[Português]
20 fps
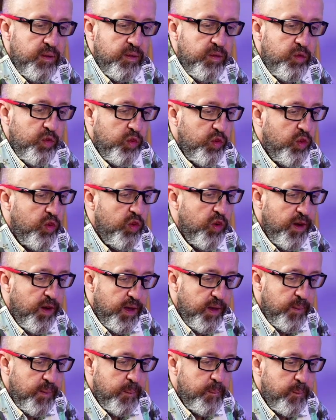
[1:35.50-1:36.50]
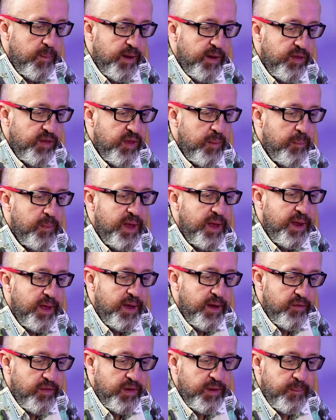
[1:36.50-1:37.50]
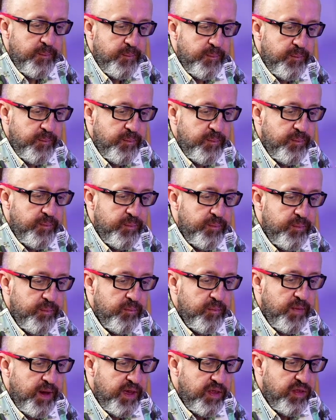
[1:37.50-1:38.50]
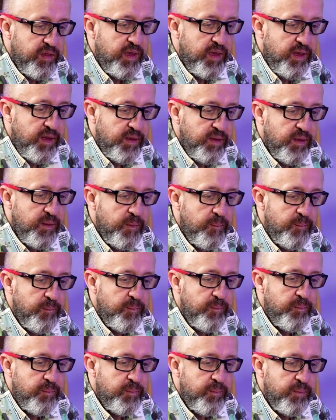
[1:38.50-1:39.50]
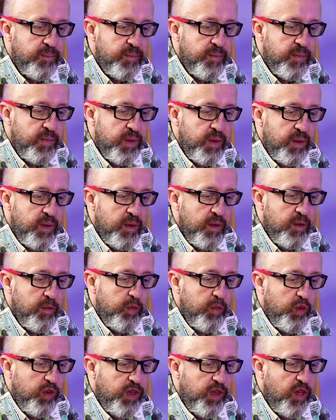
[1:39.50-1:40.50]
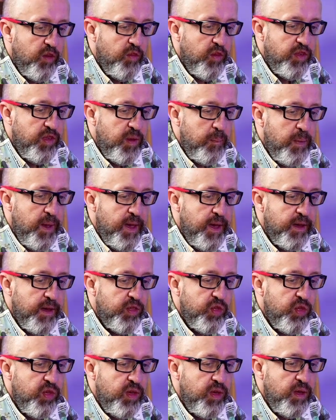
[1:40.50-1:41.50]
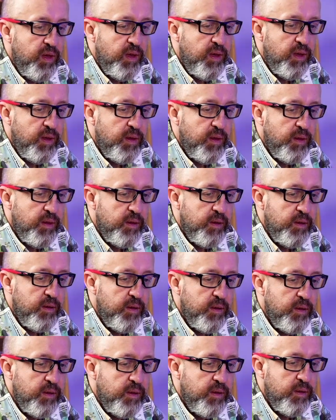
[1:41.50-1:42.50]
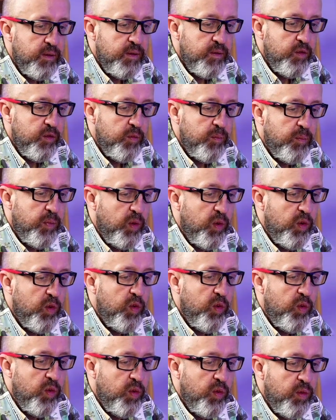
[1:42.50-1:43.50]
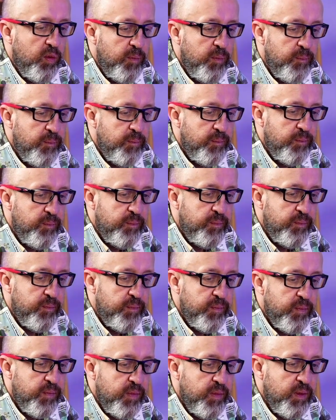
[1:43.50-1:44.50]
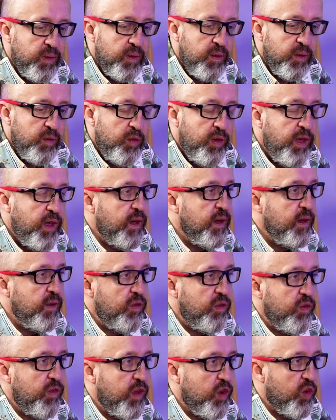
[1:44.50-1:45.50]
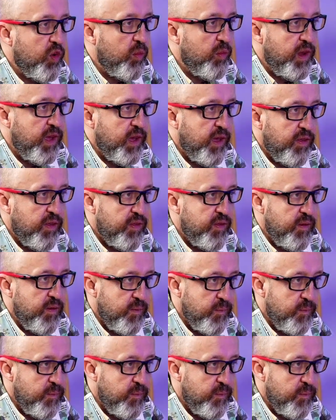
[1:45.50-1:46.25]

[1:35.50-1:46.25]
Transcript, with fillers: Tudo dói, mas a palavra, mais ainda. Porque você perde um pouco o encanto da comunicação.